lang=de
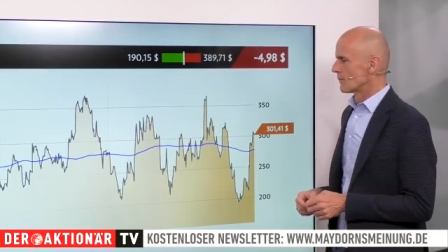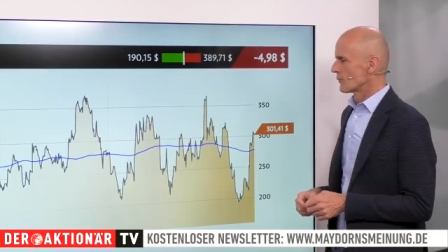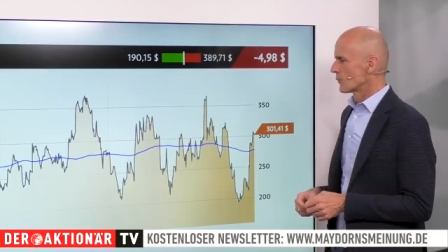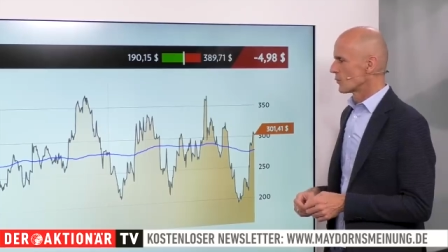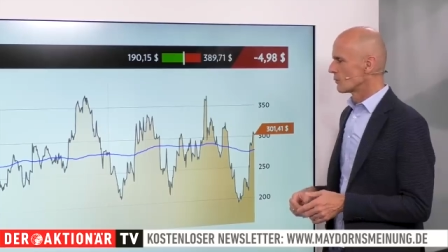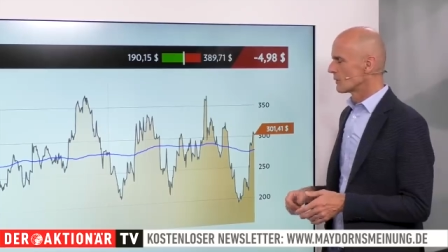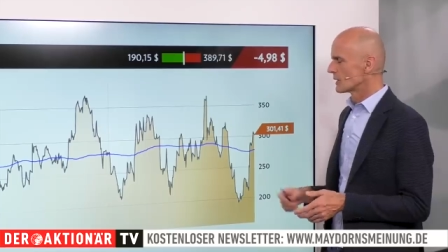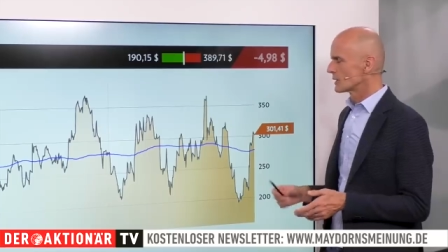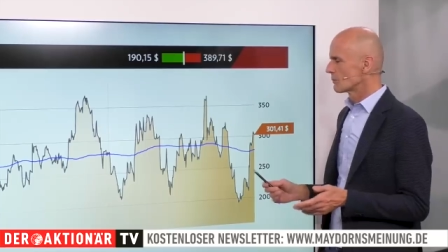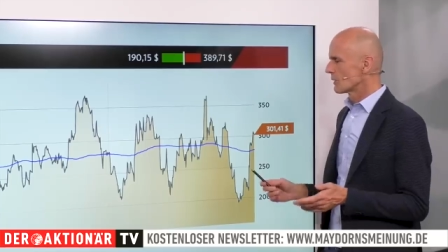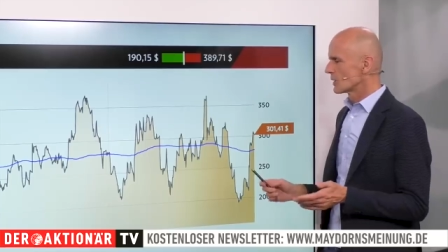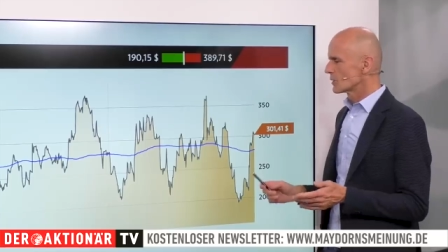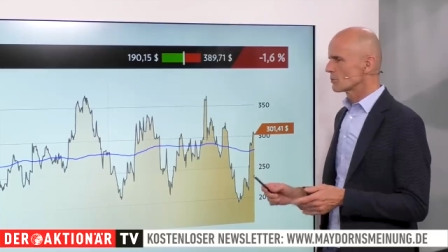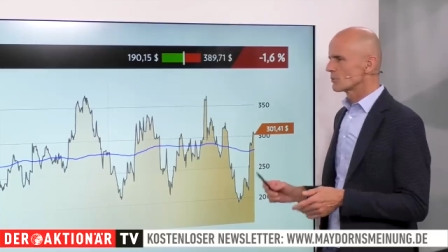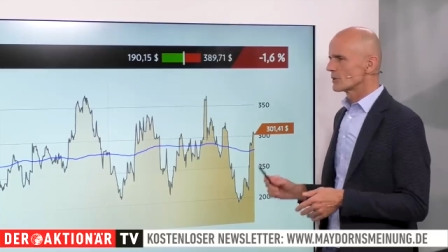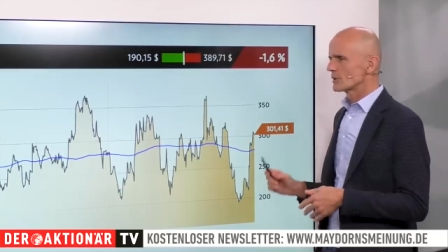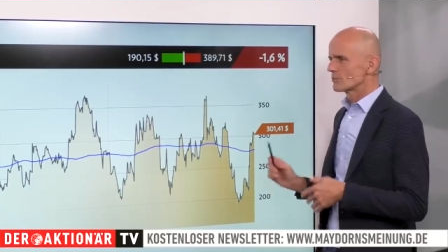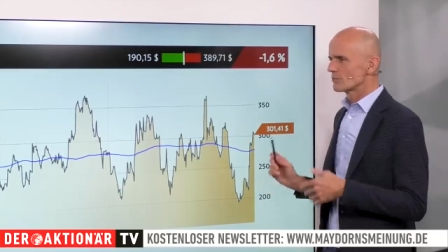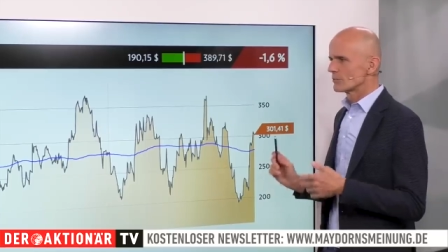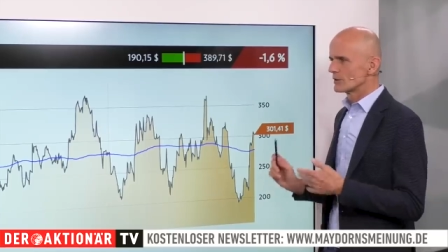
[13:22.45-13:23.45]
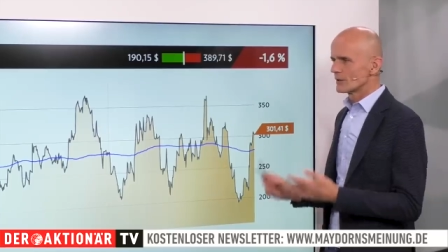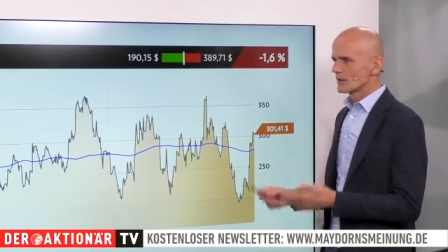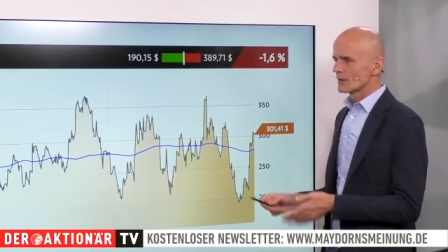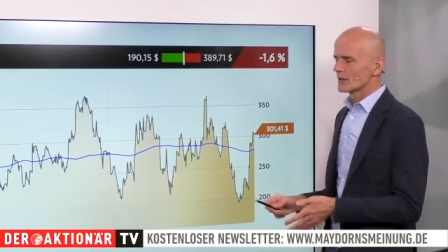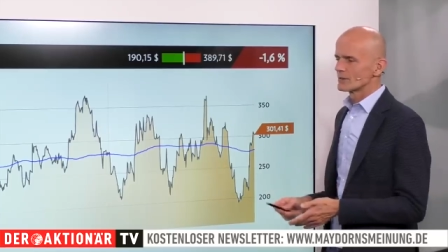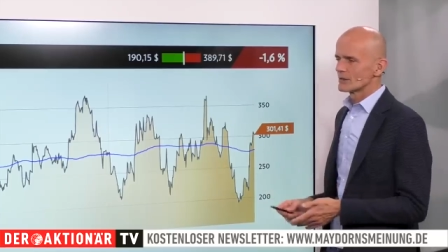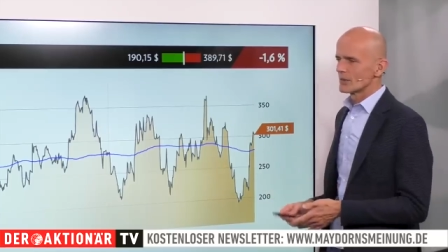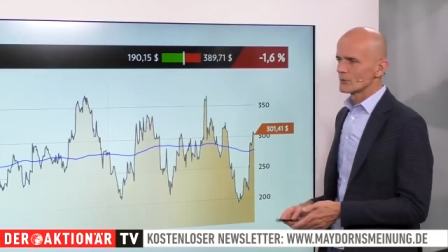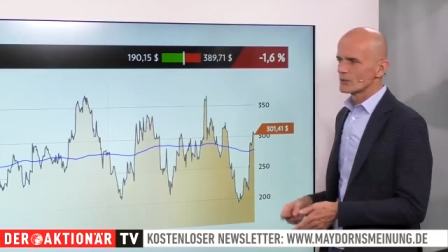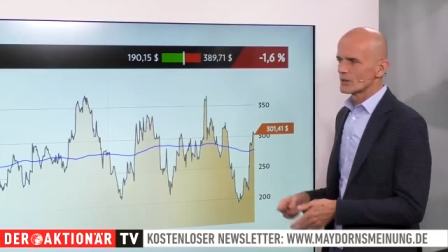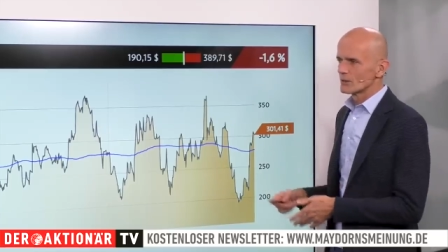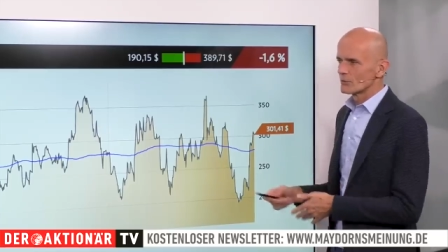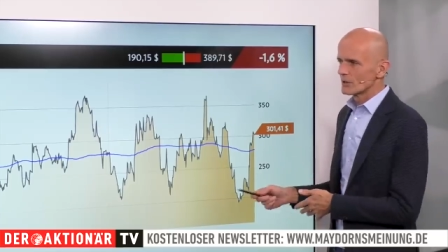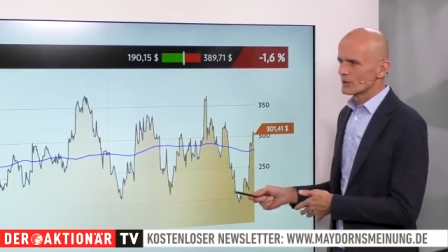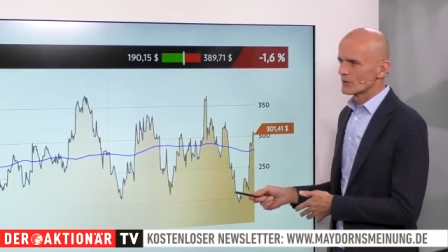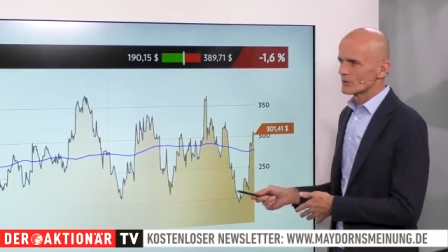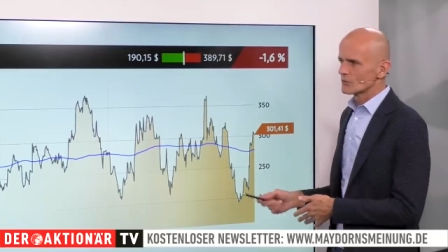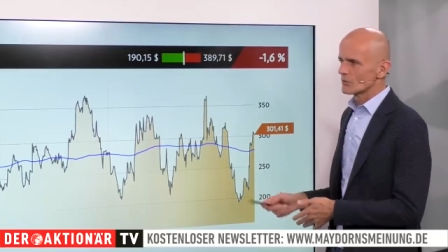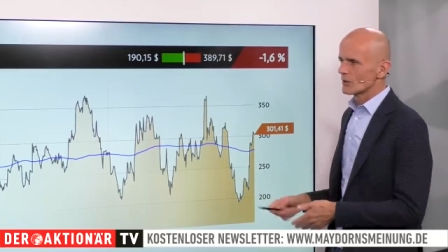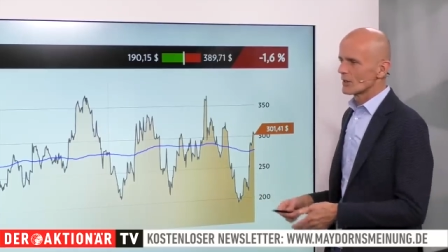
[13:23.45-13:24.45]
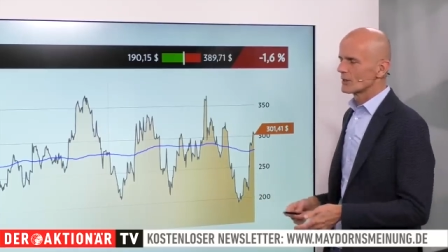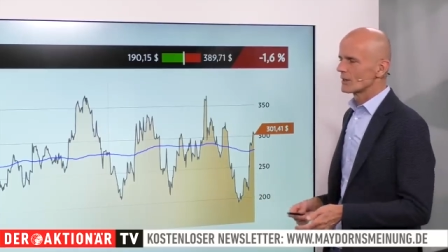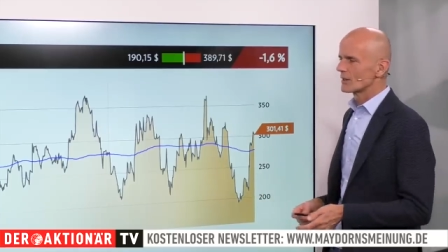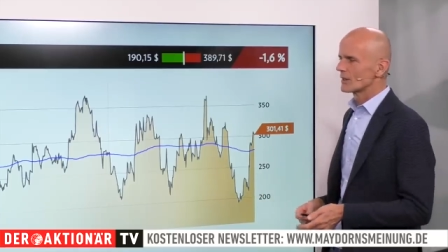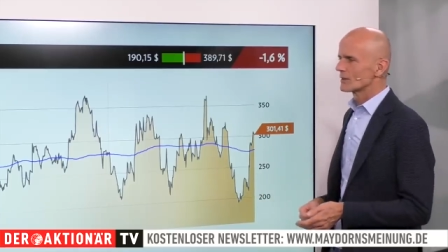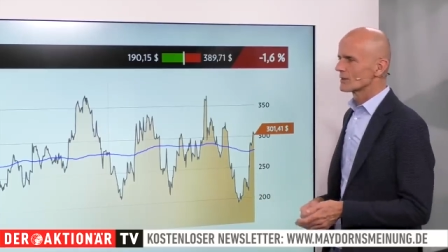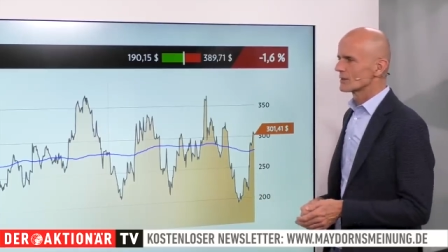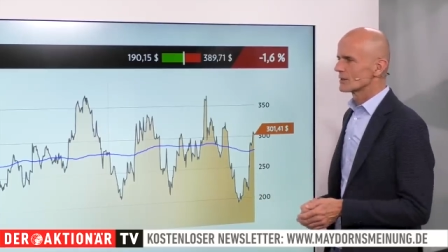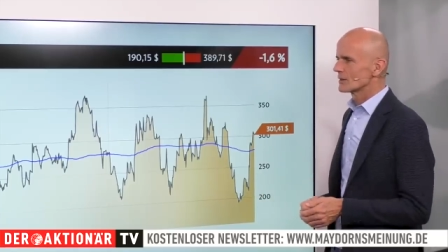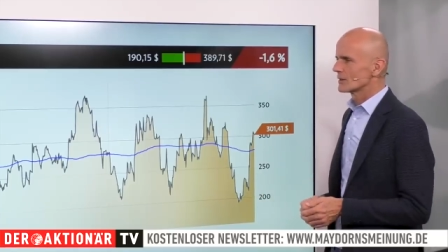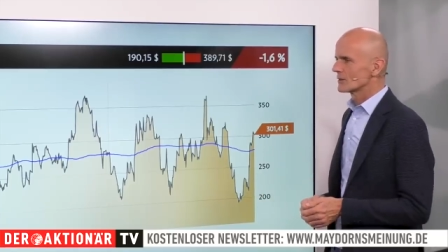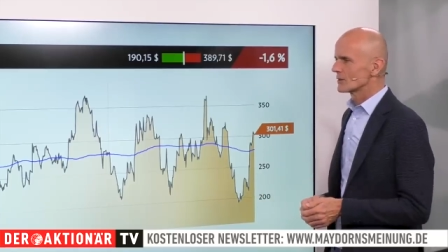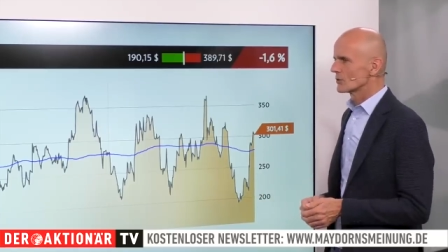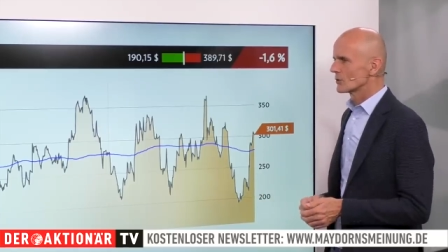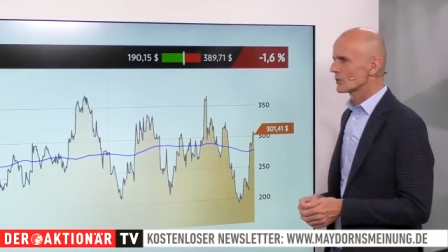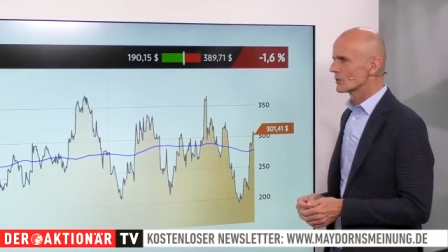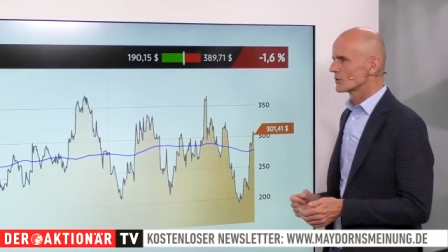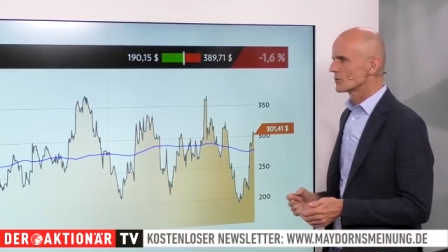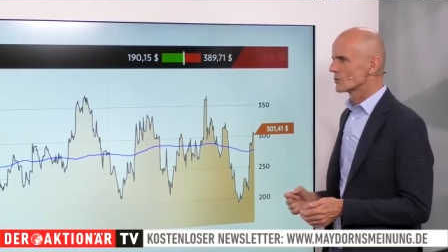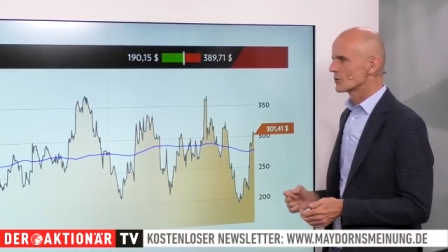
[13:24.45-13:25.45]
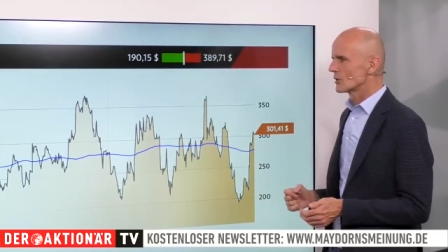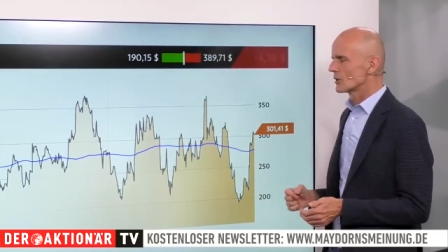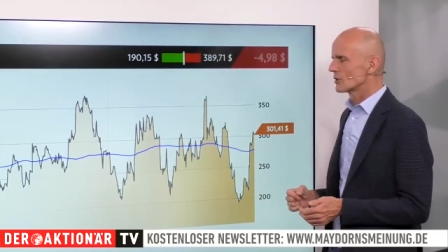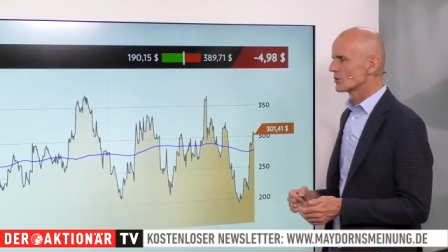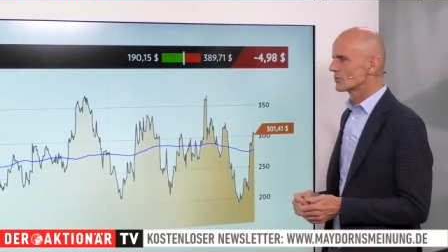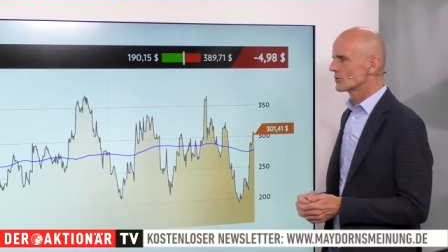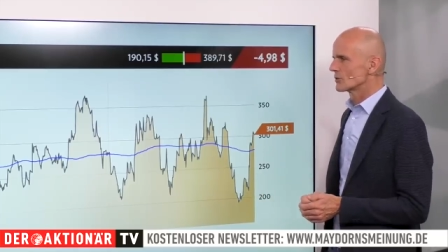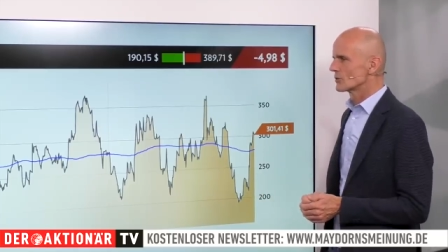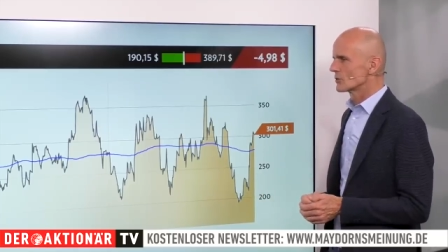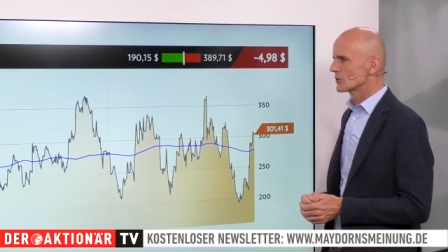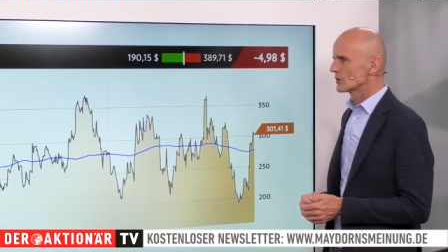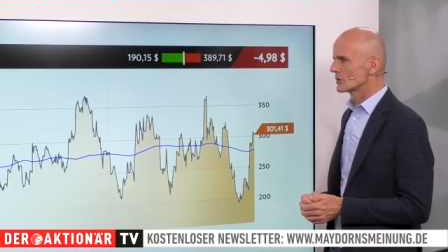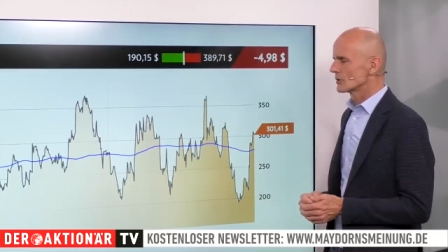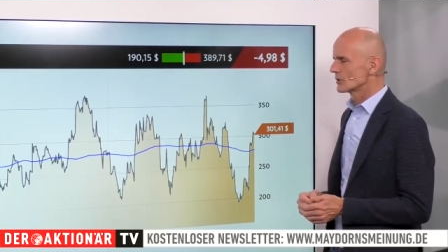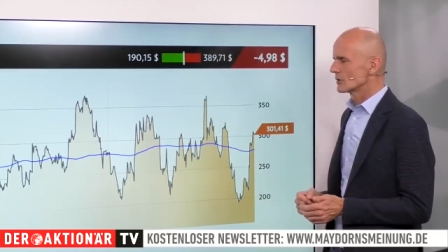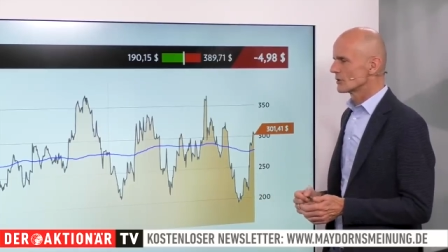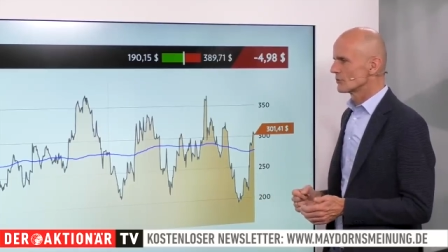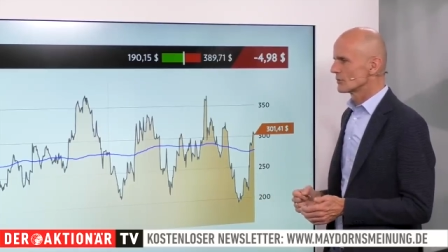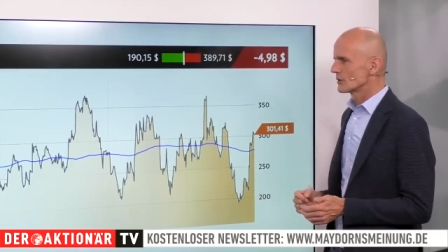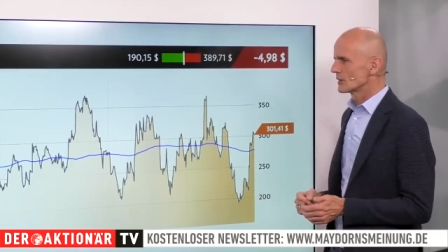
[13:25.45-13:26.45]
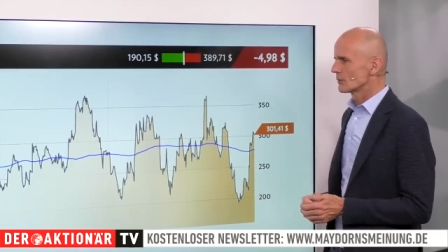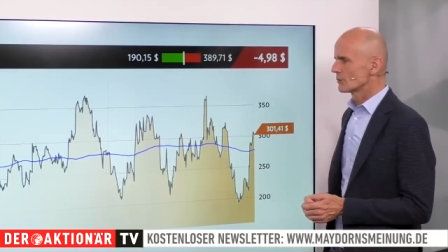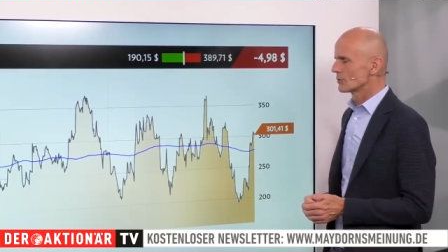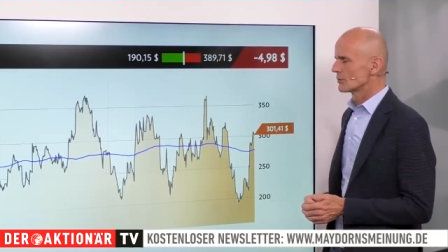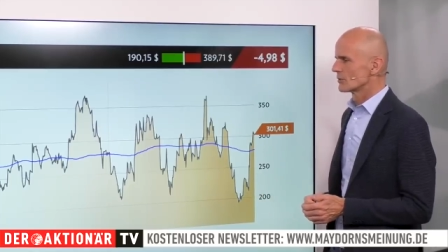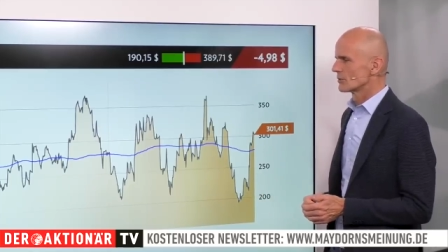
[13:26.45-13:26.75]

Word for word: Nur mal als Beispiel, ich bin ja gerade selbst dabei, eine Solaranlage äh, neu zu kaufen und ähm, ich habe